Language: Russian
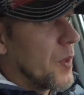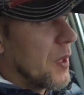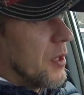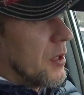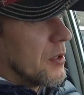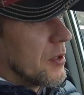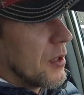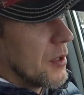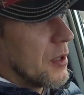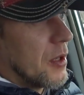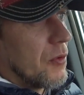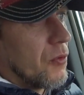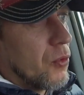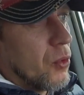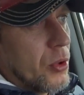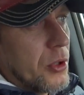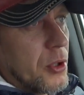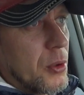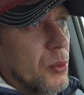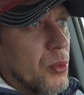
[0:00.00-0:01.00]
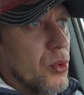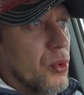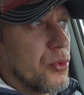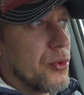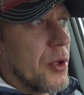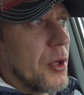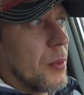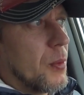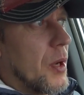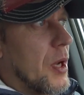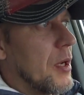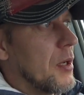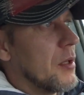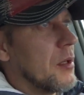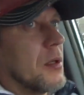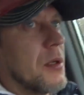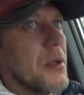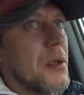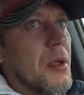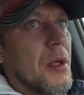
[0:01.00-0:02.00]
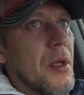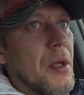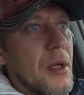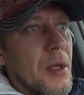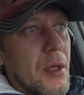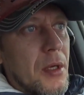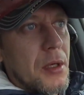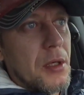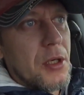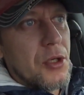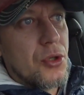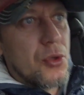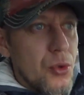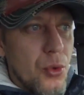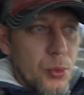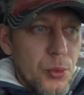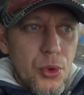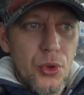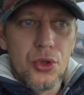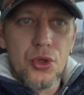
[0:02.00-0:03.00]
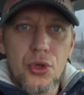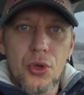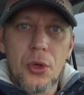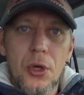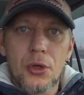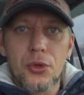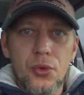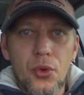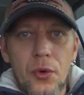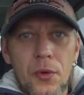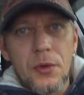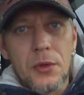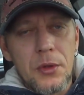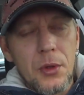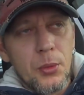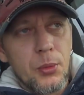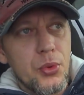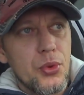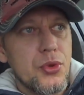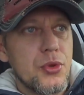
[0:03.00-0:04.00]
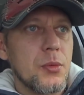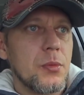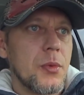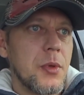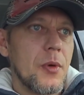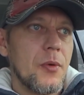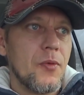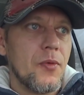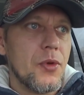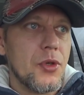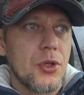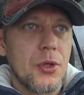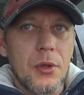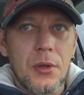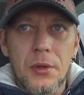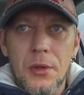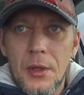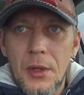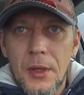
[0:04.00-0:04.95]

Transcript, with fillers: И тогда влоги будут нормальные, я же люблю еще готовить, допустим, там вышел,